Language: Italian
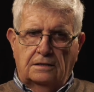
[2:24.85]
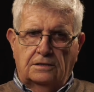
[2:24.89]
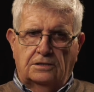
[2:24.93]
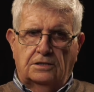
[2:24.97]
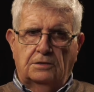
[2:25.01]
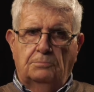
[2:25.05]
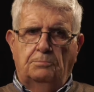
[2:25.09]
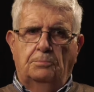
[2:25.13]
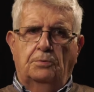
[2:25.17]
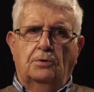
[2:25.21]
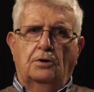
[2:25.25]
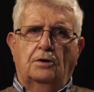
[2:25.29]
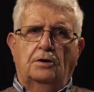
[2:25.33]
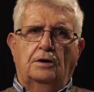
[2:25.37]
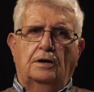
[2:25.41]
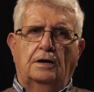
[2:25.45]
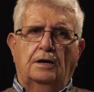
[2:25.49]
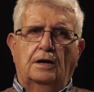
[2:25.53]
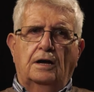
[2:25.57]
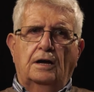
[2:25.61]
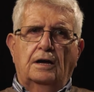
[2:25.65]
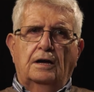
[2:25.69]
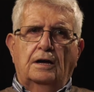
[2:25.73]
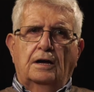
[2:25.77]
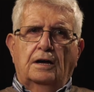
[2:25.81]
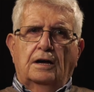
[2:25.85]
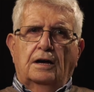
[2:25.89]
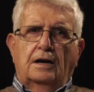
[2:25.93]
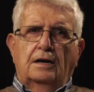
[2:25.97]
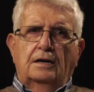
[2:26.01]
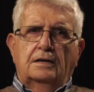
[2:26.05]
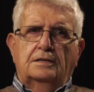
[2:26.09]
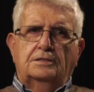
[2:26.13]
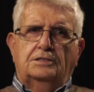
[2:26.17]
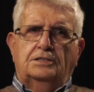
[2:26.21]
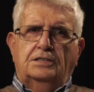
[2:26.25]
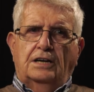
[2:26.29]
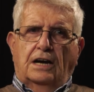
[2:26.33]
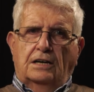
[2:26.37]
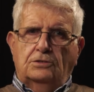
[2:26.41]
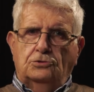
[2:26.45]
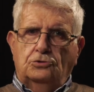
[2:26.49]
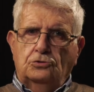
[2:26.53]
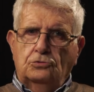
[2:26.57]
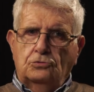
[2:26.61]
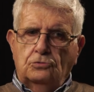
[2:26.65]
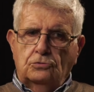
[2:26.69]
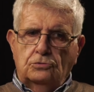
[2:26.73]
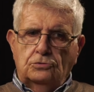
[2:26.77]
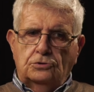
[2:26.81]
Se poi si
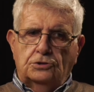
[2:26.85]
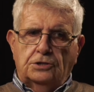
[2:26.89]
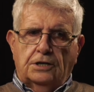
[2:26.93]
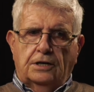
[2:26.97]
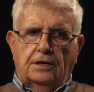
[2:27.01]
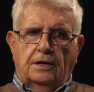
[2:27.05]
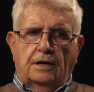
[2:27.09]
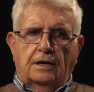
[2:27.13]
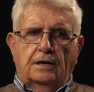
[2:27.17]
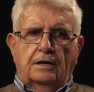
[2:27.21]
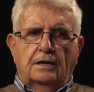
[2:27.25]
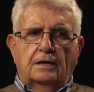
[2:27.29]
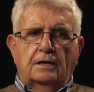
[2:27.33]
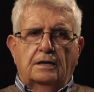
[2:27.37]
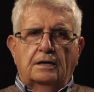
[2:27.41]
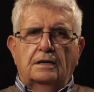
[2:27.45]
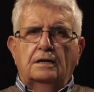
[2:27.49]
aggiunge